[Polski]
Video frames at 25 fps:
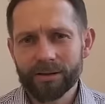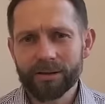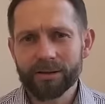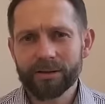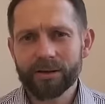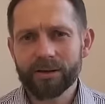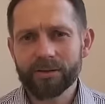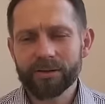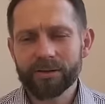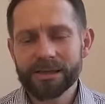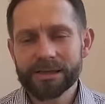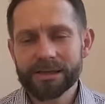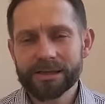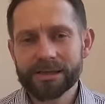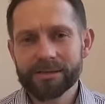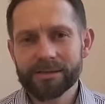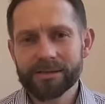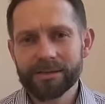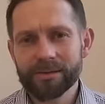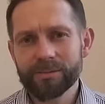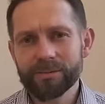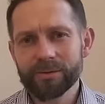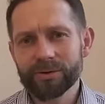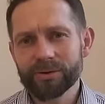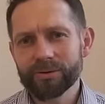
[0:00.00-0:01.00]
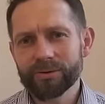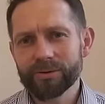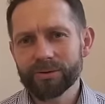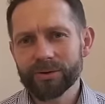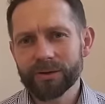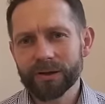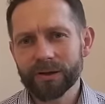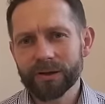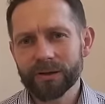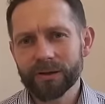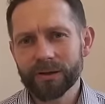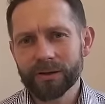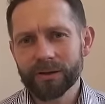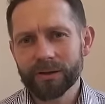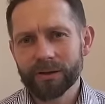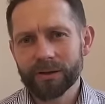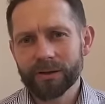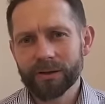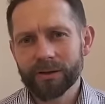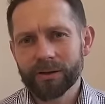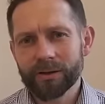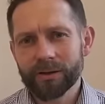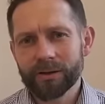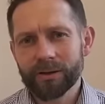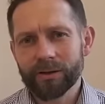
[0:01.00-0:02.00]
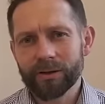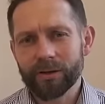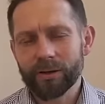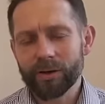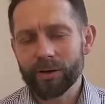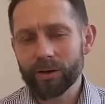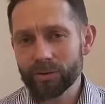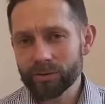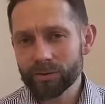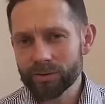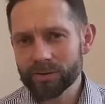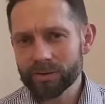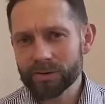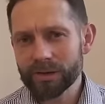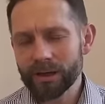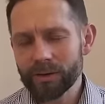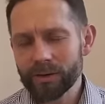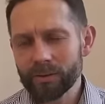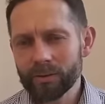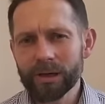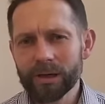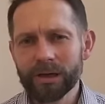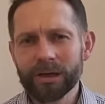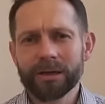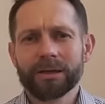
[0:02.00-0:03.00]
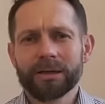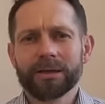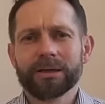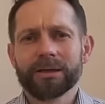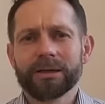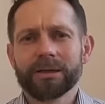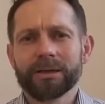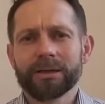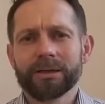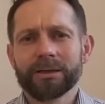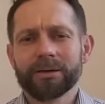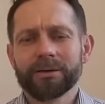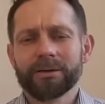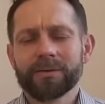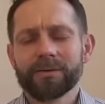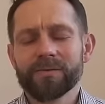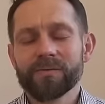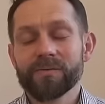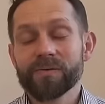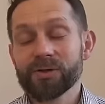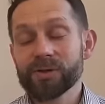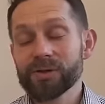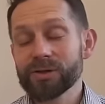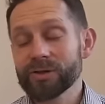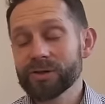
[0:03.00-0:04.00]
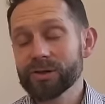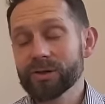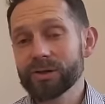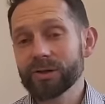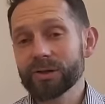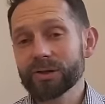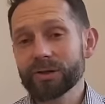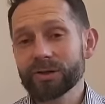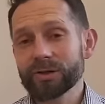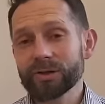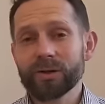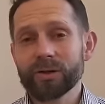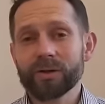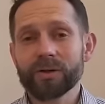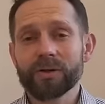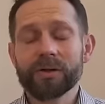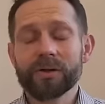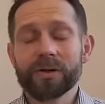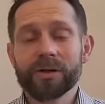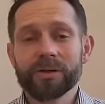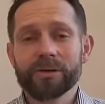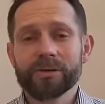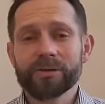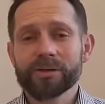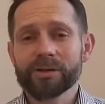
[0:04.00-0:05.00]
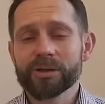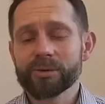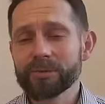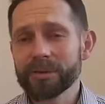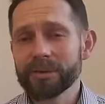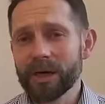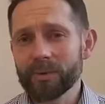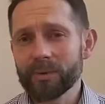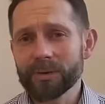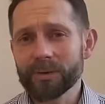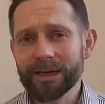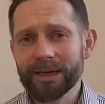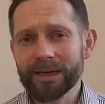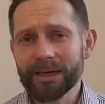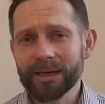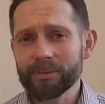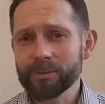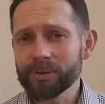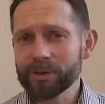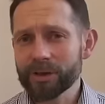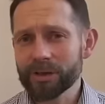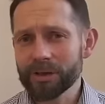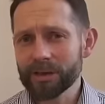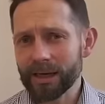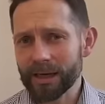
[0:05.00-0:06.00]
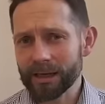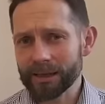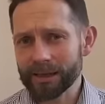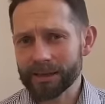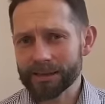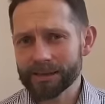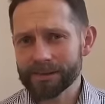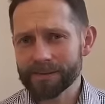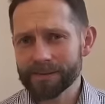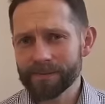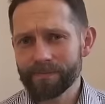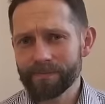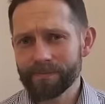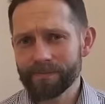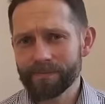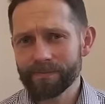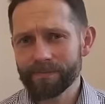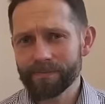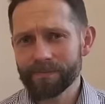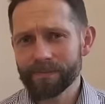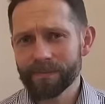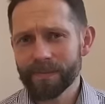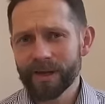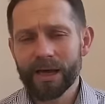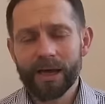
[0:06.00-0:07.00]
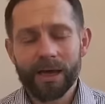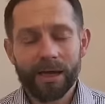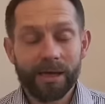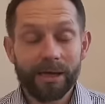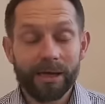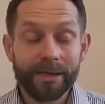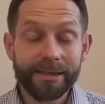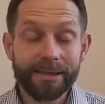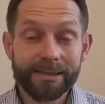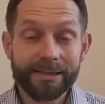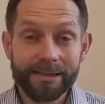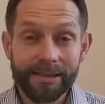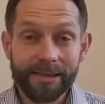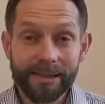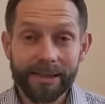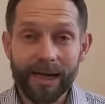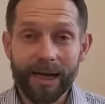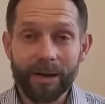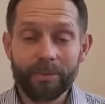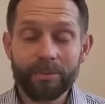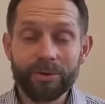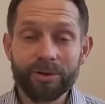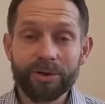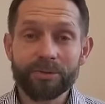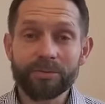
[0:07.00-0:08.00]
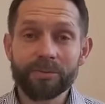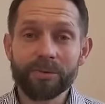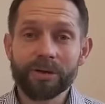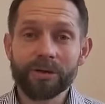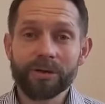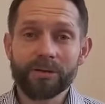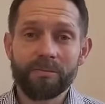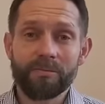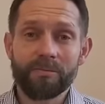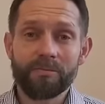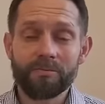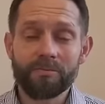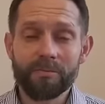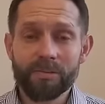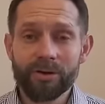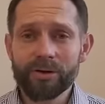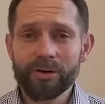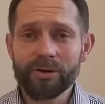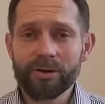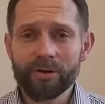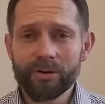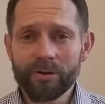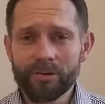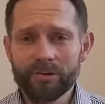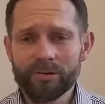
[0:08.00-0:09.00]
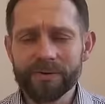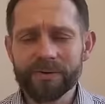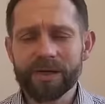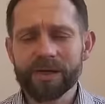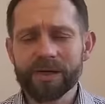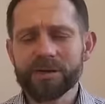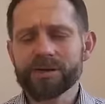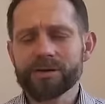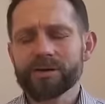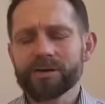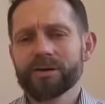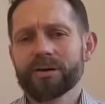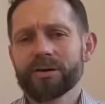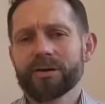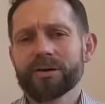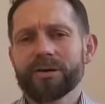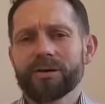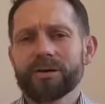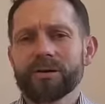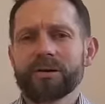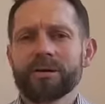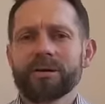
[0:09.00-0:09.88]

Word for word: Tylko On jest tym, który oddał wszystko to, co miał najlepsze dla nas. I chce, abyśmy my również